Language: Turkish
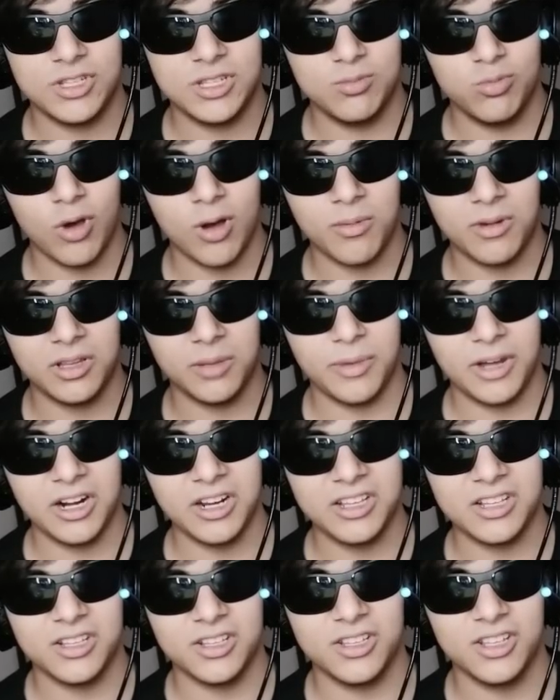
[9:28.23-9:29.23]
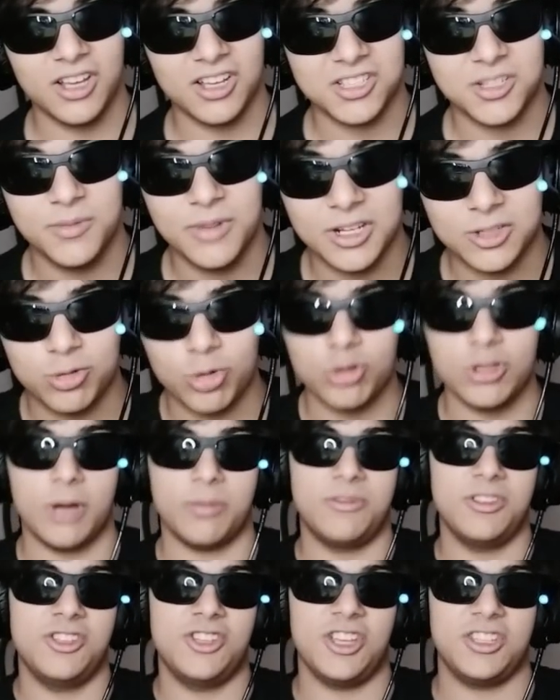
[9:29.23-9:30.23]
Siz bu hamlede bana asimilasyon
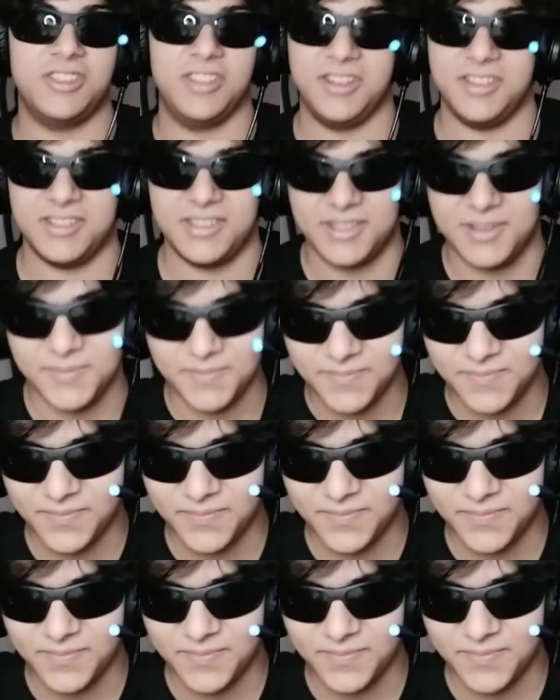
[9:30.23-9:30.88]
yap diyecektiniz.